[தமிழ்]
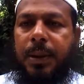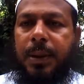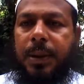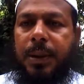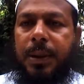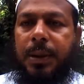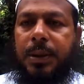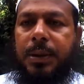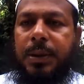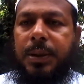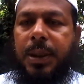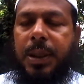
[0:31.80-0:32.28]

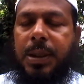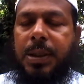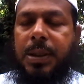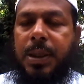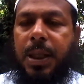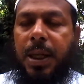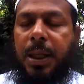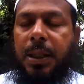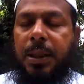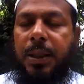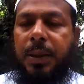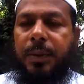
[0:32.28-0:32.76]
இச்சை
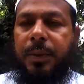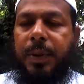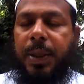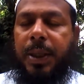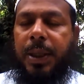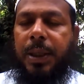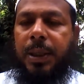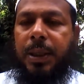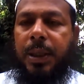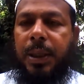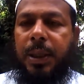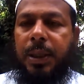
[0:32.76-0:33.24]
சார்ந்த
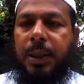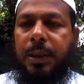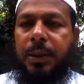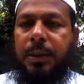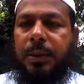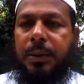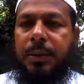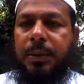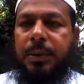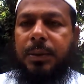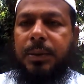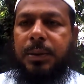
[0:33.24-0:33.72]
விடயங்களை
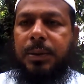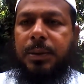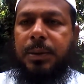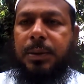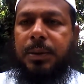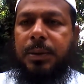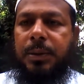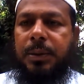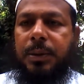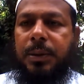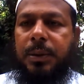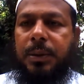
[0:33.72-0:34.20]

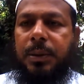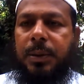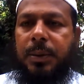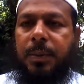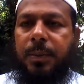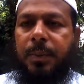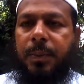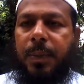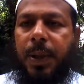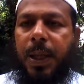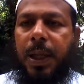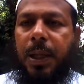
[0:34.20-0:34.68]

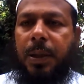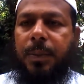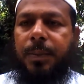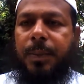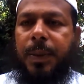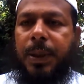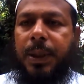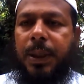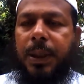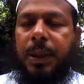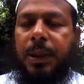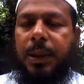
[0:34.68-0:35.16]

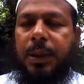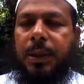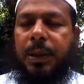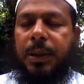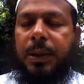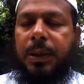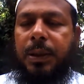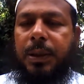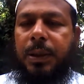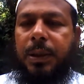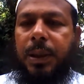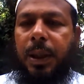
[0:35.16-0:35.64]
பார்ப்பதை
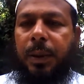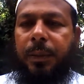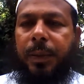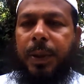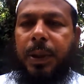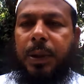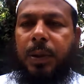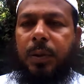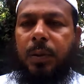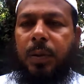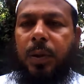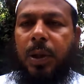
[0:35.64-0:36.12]

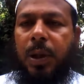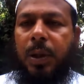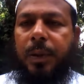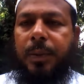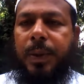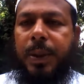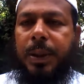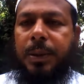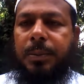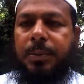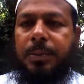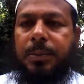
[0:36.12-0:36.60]
தவிர்த்து கொள்ள
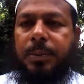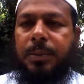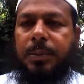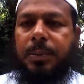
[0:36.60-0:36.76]
வேண்டும்